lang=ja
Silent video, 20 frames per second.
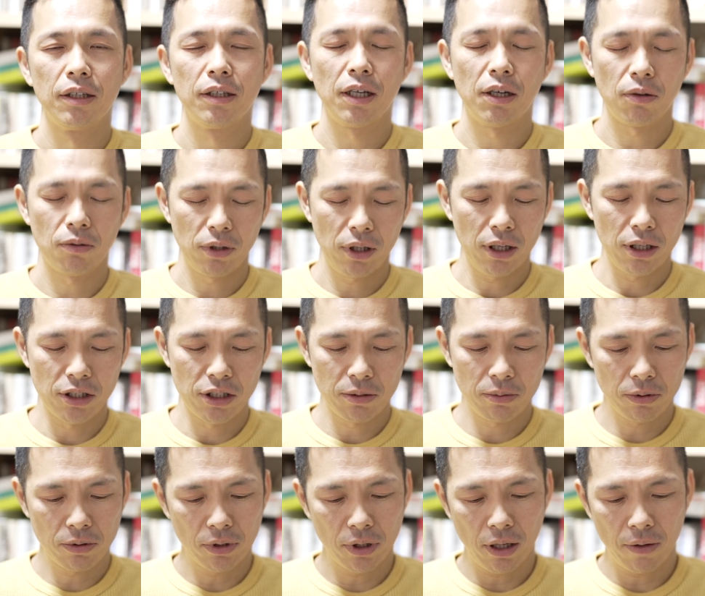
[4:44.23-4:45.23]
なので自
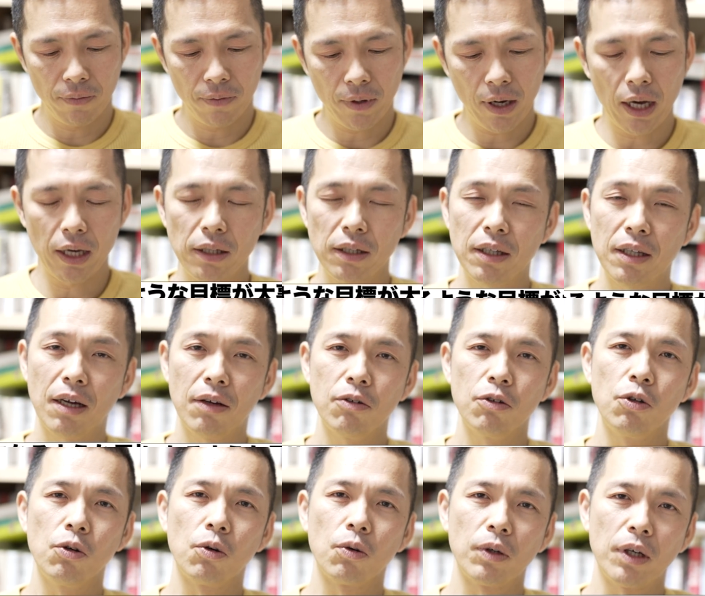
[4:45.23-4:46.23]
分が不快にな
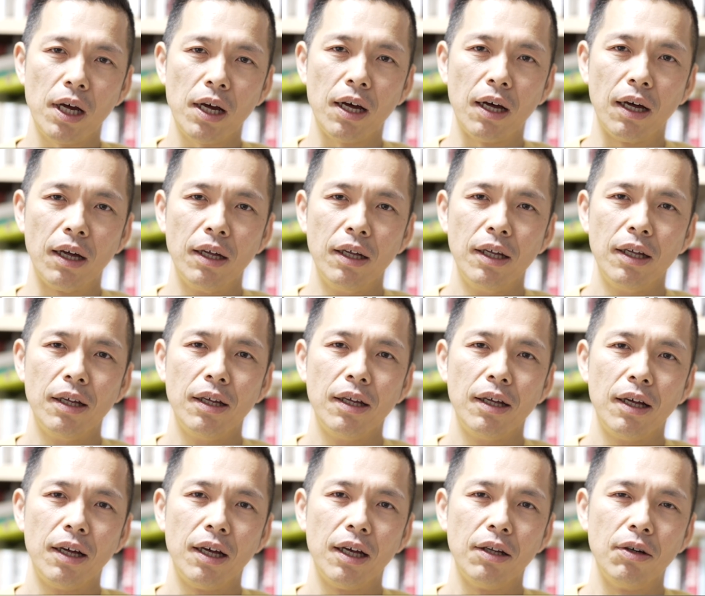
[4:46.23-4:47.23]
るような
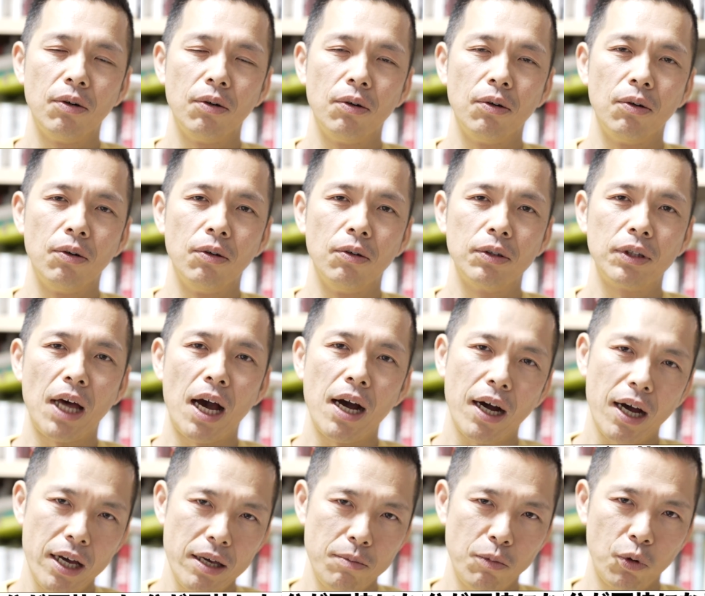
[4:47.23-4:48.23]
あの
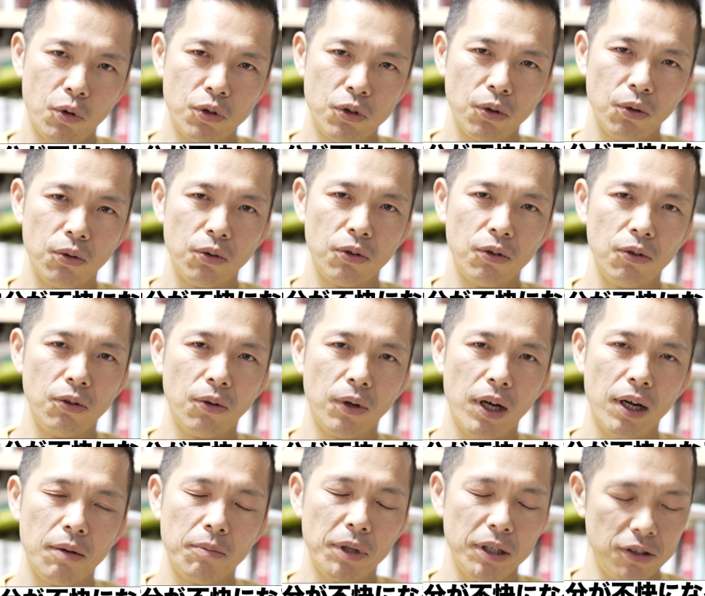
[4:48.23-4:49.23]
高い目標っていうの
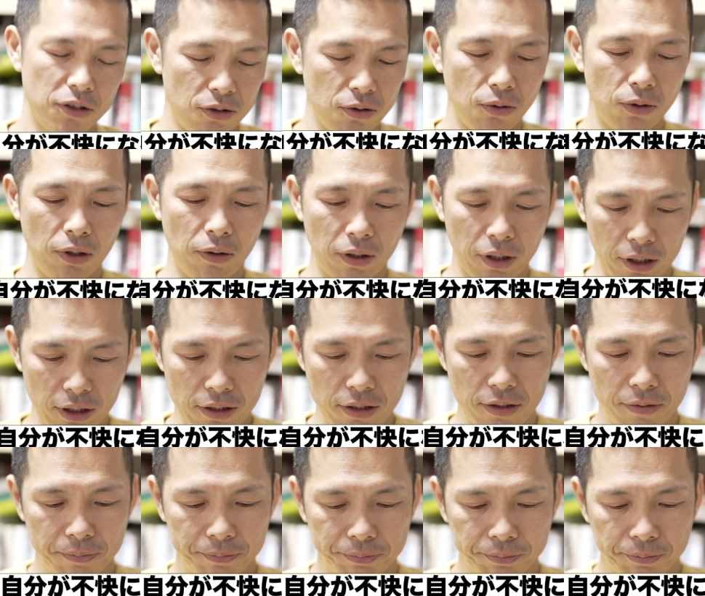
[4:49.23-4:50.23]
がまあ必要なわけで
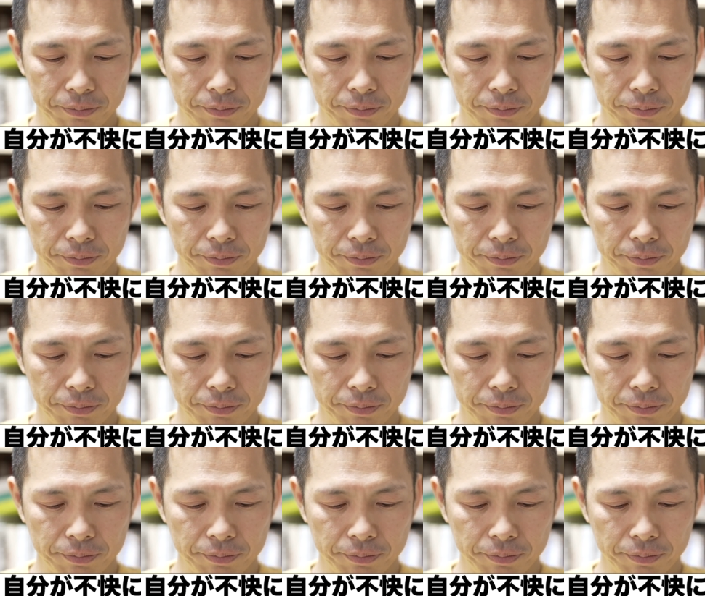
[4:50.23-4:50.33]
す。